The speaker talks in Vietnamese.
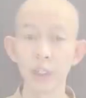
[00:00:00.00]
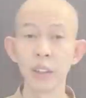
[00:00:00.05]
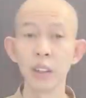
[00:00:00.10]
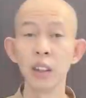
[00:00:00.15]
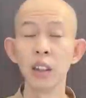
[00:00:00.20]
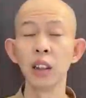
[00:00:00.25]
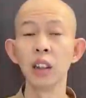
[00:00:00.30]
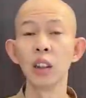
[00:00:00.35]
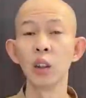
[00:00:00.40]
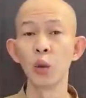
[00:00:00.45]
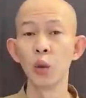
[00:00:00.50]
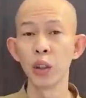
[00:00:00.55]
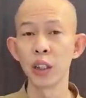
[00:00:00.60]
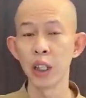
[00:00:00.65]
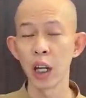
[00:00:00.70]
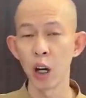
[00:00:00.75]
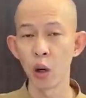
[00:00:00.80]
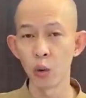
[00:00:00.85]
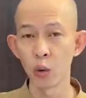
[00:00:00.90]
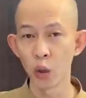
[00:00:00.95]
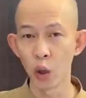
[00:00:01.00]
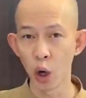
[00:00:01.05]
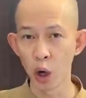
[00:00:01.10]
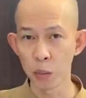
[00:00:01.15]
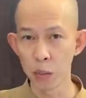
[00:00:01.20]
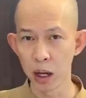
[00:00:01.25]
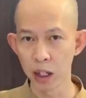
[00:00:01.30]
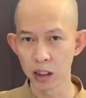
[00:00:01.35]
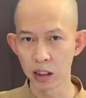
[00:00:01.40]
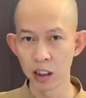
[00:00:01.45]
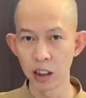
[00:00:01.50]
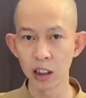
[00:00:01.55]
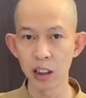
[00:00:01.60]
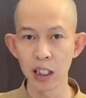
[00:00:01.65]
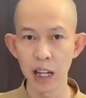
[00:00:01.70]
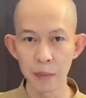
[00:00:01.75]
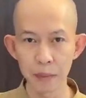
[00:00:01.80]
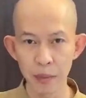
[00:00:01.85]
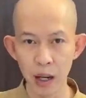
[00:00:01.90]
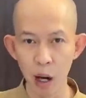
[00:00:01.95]
Người tuổi Dậu nổi bật trước
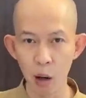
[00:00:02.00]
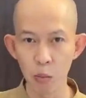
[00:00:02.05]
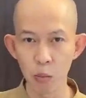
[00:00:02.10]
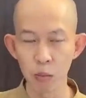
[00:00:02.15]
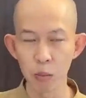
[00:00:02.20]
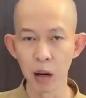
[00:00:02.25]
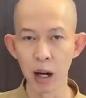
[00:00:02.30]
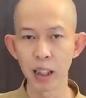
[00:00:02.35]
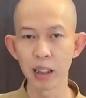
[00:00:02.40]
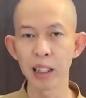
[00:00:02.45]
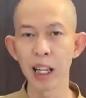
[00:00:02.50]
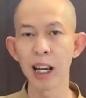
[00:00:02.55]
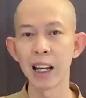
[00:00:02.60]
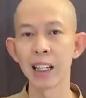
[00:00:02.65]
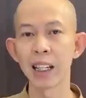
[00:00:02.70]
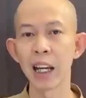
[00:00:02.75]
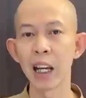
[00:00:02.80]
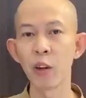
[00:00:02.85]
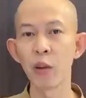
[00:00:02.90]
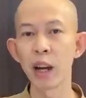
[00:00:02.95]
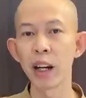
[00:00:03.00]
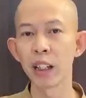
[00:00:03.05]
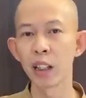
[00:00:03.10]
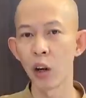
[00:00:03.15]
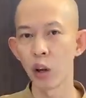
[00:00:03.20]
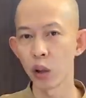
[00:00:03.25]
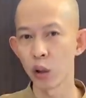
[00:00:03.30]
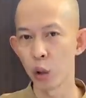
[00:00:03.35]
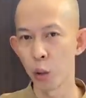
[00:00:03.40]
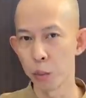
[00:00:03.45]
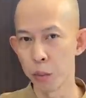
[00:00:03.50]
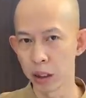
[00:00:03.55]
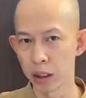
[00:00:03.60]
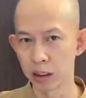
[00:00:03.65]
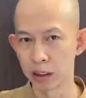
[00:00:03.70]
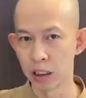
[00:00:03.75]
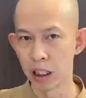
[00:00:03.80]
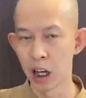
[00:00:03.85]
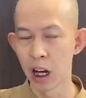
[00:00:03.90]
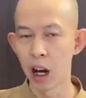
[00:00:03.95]
đám đông bởi tài khéo ăn nói của
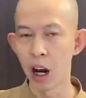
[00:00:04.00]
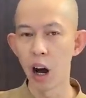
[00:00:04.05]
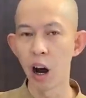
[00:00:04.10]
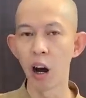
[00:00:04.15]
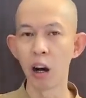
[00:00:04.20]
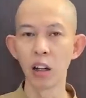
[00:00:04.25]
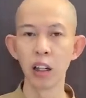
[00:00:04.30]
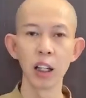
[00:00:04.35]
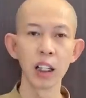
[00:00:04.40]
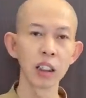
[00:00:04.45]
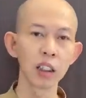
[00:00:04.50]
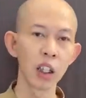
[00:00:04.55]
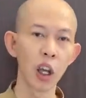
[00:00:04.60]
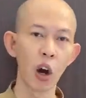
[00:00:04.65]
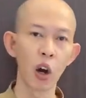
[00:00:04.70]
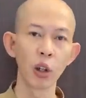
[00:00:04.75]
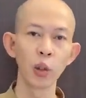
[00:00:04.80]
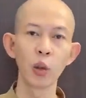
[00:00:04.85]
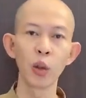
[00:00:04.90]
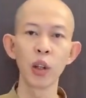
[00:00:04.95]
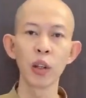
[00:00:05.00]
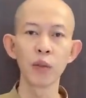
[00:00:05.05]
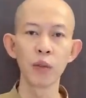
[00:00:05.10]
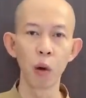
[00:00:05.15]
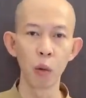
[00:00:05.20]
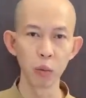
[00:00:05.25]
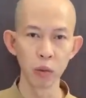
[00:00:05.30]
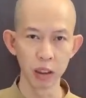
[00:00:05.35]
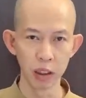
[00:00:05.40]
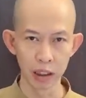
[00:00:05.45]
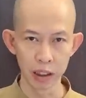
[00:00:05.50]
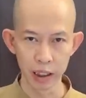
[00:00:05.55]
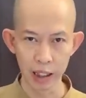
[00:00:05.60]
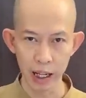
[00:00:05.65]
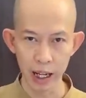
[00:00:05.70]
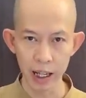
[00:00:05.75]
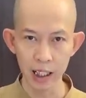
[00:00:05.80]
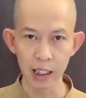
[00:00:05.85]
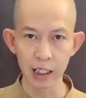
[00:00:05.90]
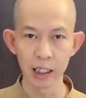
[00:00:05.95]
mình, họ rất giỏi thuyết phục người
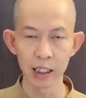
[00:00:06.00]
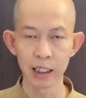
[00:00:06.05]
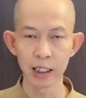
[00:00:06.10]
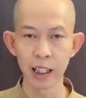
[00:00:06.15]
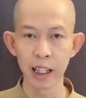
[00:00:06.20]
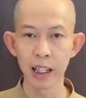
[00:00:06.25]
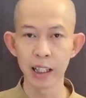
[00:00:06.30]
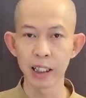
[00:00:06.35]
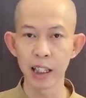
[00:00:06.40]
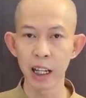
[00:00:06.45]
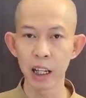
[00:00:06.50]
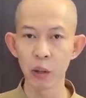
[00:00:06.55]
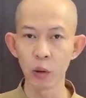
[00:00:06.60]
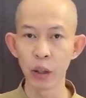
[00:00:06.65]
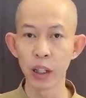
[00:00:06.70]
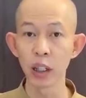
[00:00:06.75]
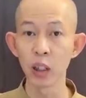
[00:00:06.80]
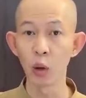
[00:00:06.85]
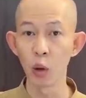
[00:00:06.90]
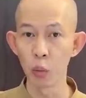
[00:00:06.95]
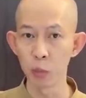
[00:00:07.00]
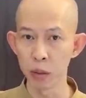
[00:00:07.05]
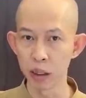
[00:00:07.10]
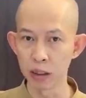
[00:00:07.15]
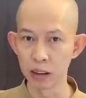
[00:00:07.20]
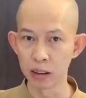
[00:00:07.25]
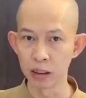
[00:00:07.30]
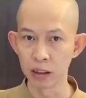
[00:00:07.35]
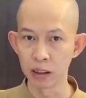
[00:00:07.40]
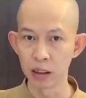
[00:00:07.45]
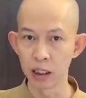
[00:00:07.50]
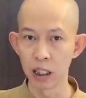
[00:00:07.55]
khác nghe theo ý của mình.